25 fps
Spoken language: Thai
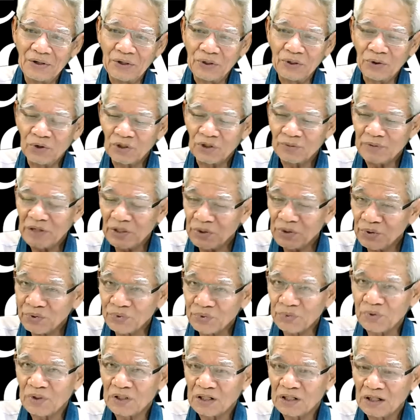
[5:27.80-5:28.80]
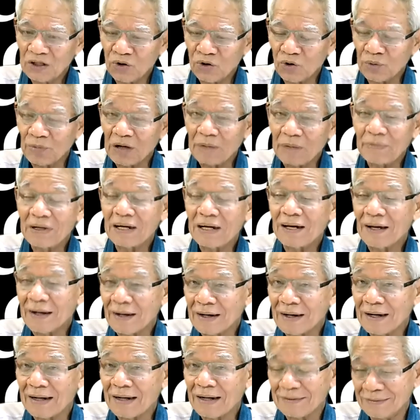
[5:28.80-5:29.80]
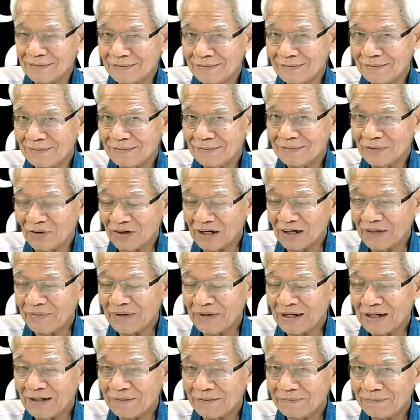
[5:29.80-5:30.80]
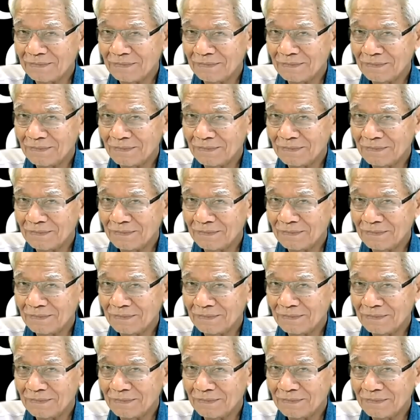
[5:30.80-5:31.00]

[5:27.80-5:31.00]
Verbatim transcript: โดยที่ไม่รู้ตัวคือกฎหมายมันเข่งครัดโอเคไหมครับ